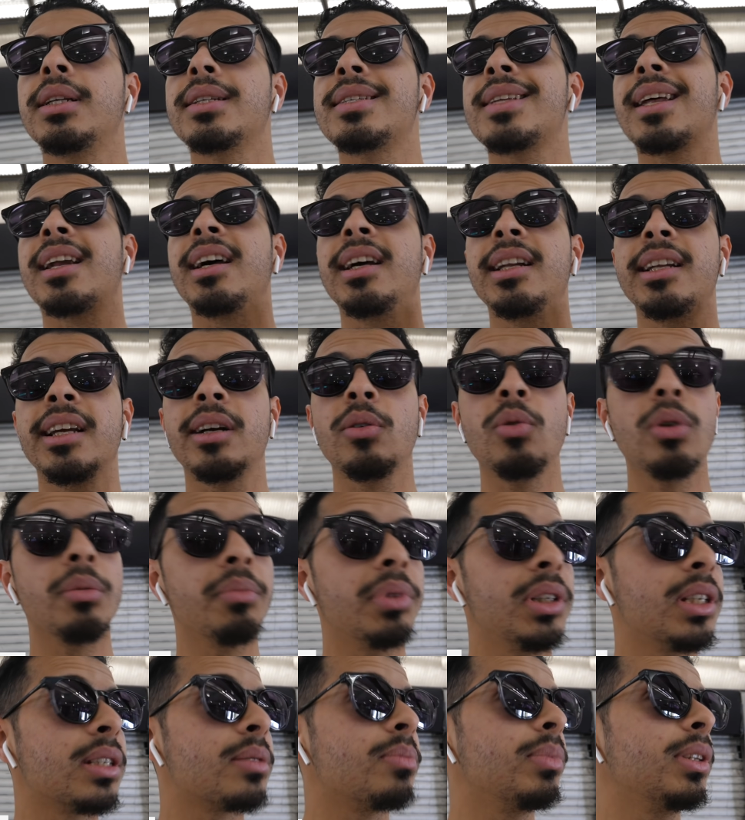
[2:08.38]
صراحه الاخوان
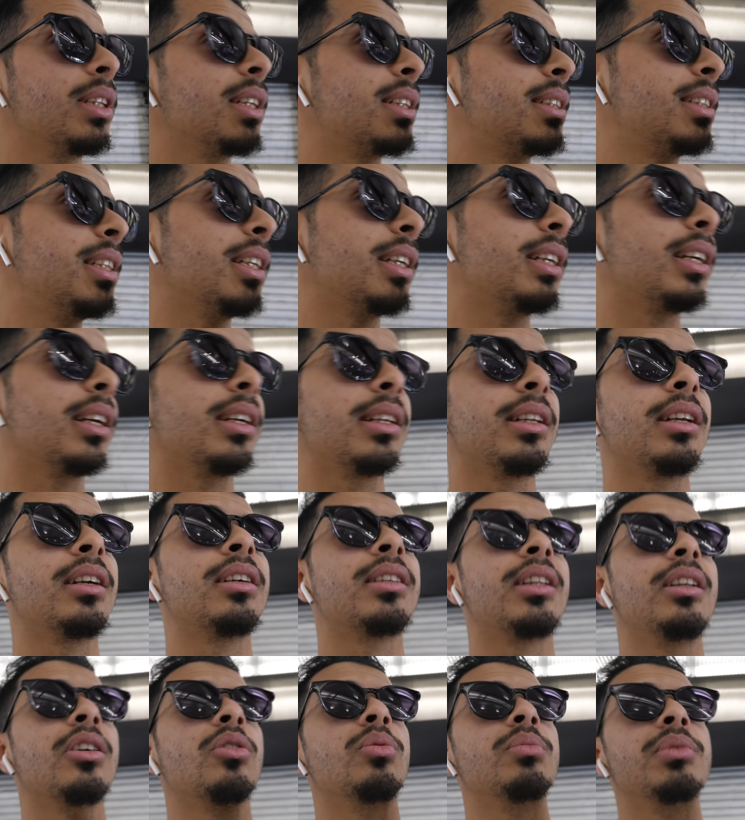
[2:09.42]
بالنسبه لديك التيكي قلت لك
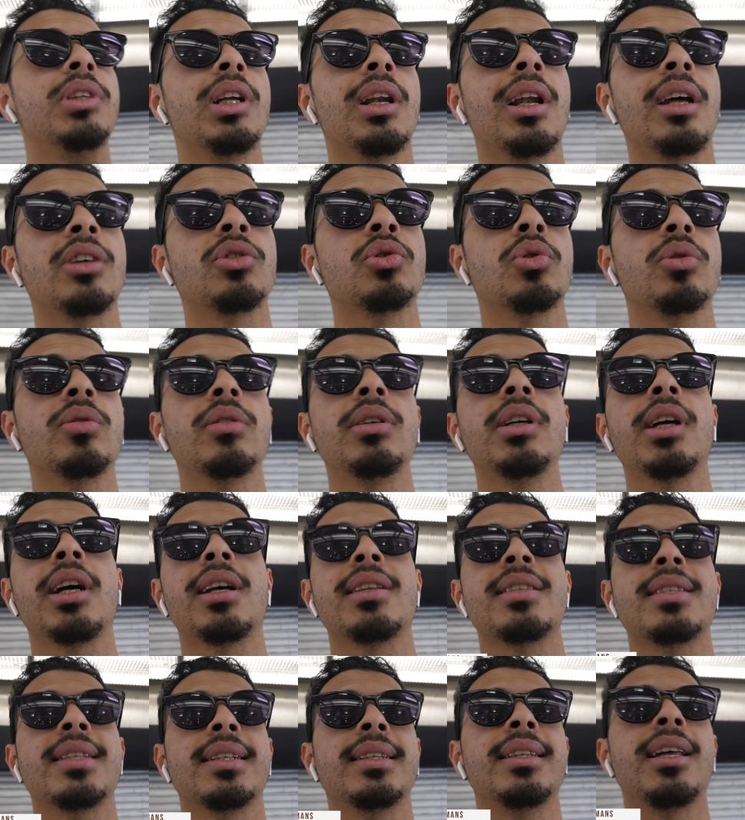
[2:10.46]
قلت لكم ديال لا جورني
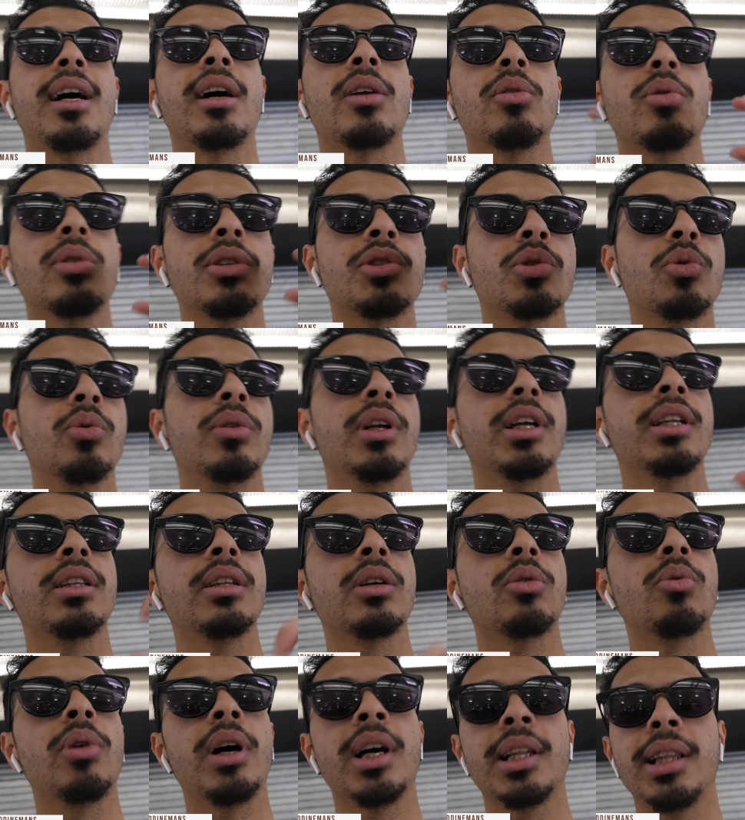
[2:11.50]
خصك ضروري تكون عندك
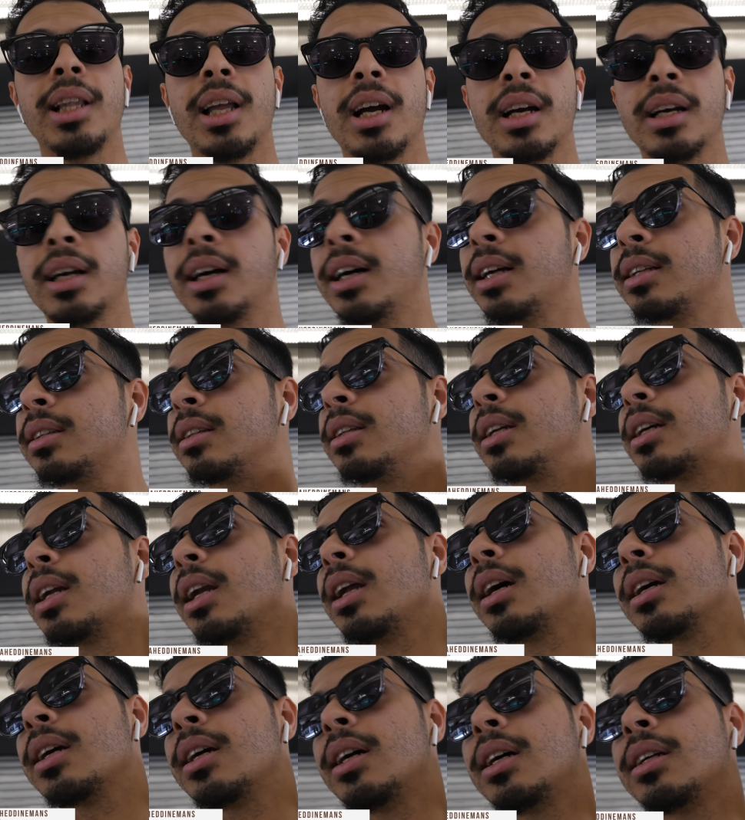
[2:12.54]
واحد لاكارت داك
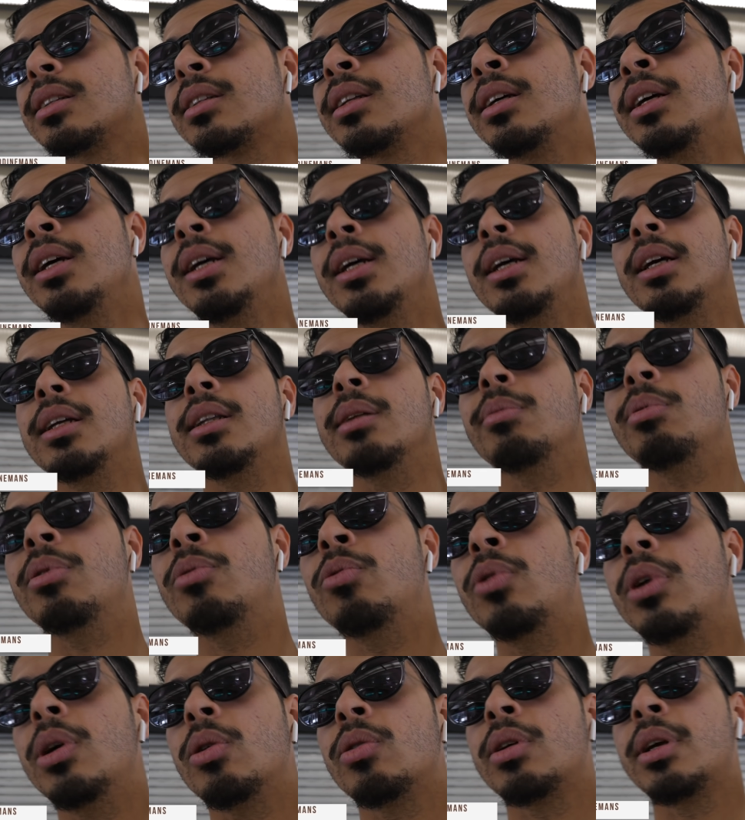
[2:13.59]
لاكارت دابا
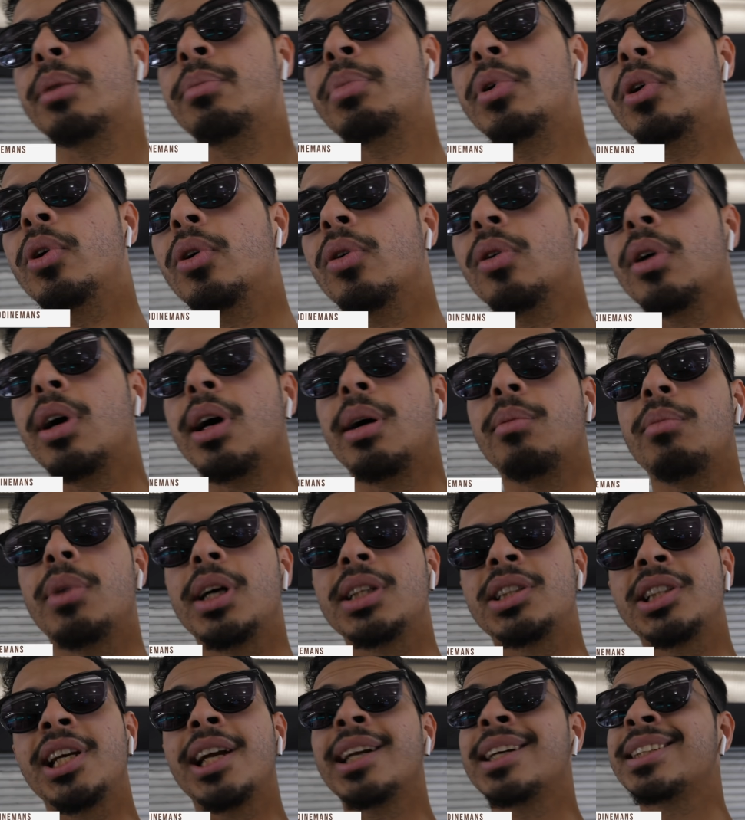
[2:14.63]
ولاو كيبيعوها ما
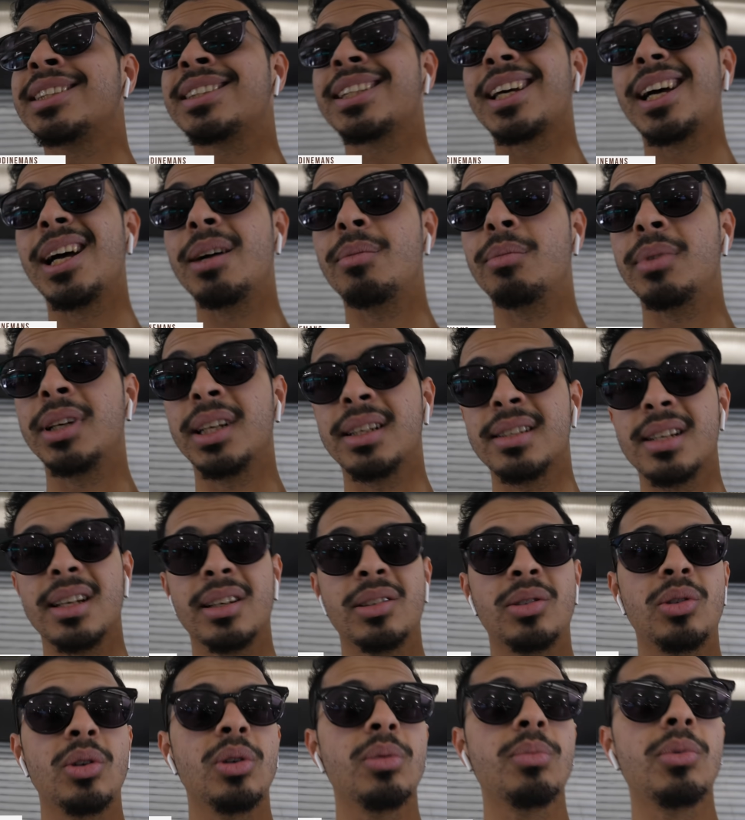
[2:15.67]
شحال كتقام
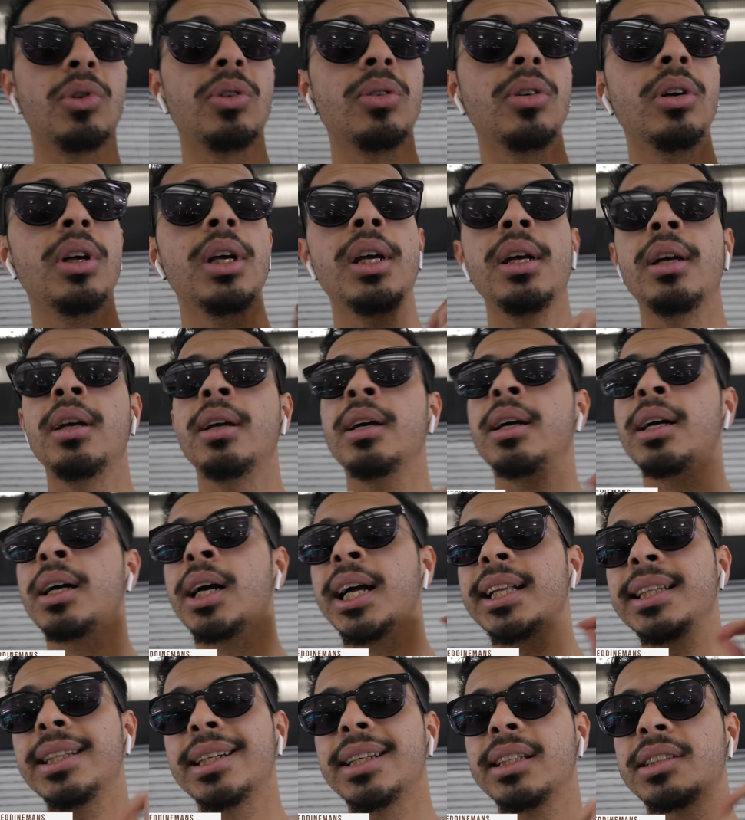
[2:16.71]
اكزاكتومون
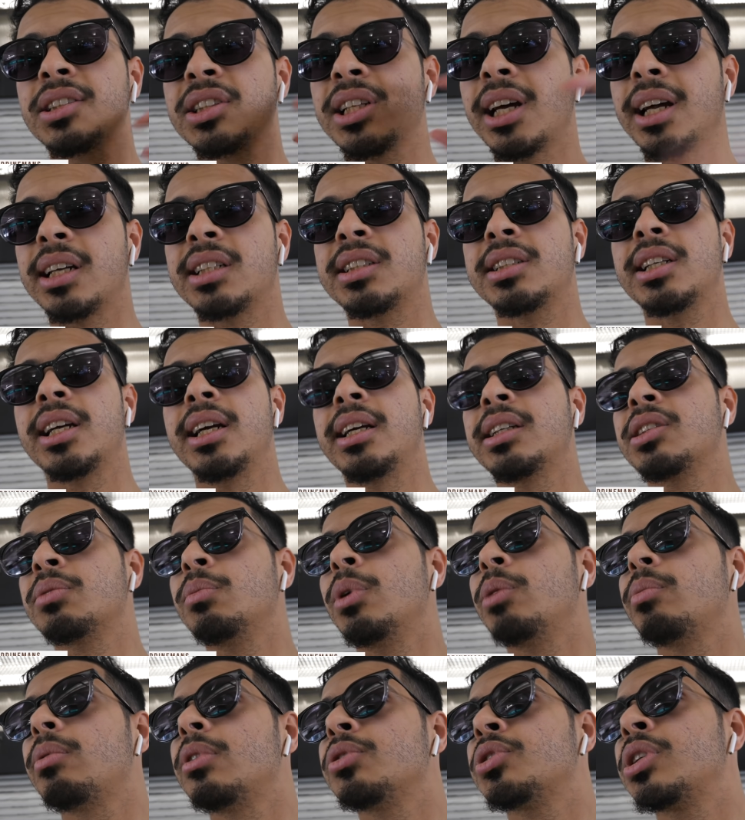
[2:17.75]
هذيك كتشارجي حيت
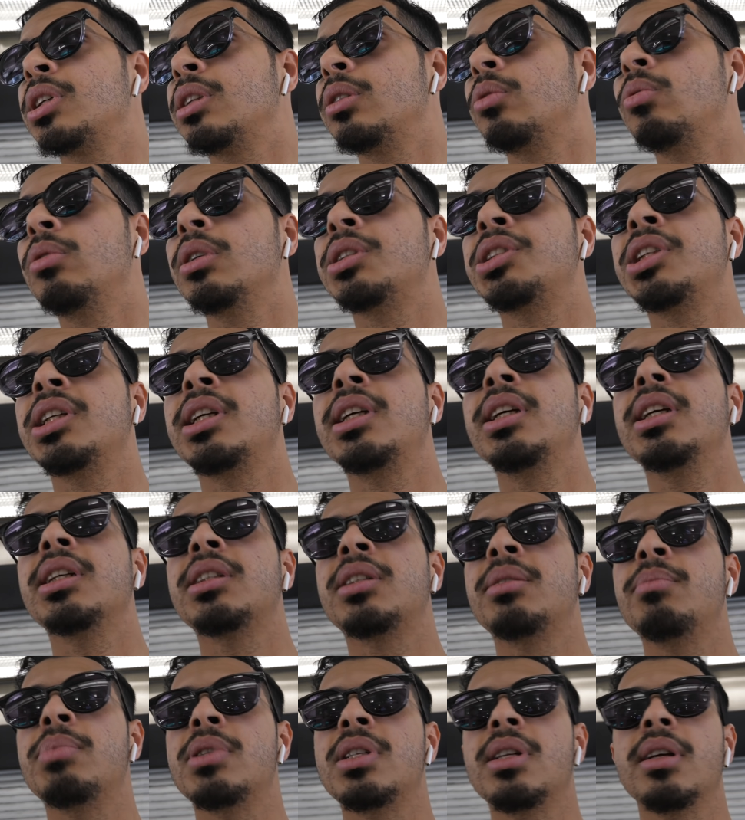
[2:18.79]
ما بقاش كيديروا لي تيكيات
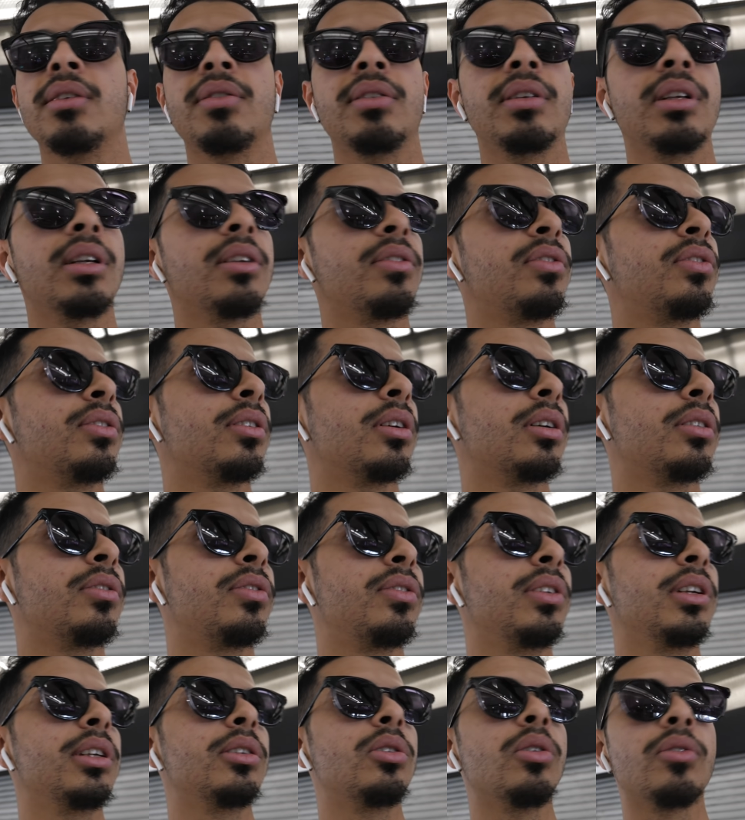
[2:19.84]
بزاف هنا في
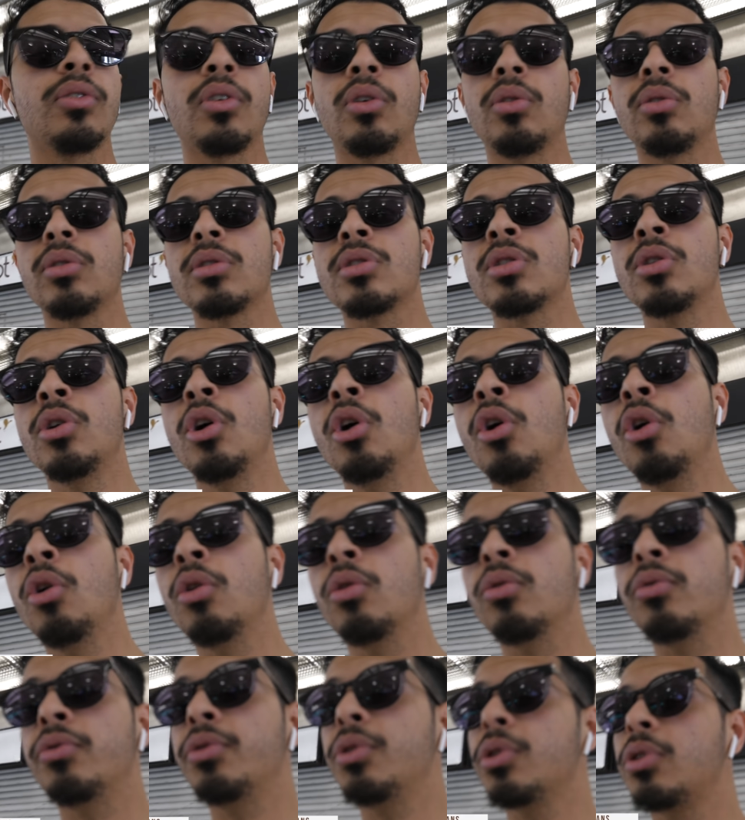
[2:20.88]
ليل دو فرونس
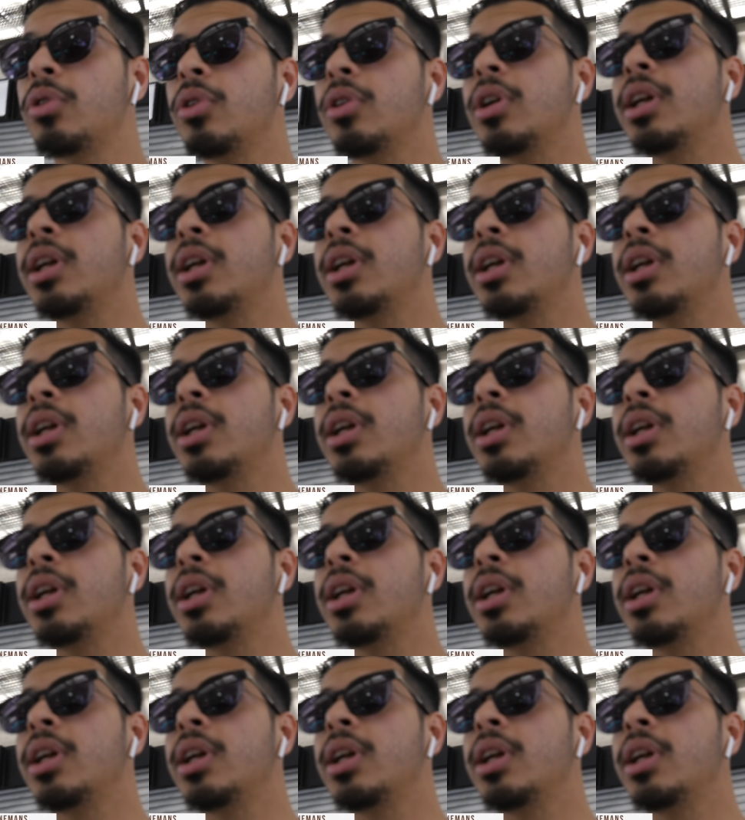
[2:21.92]
وفيو كو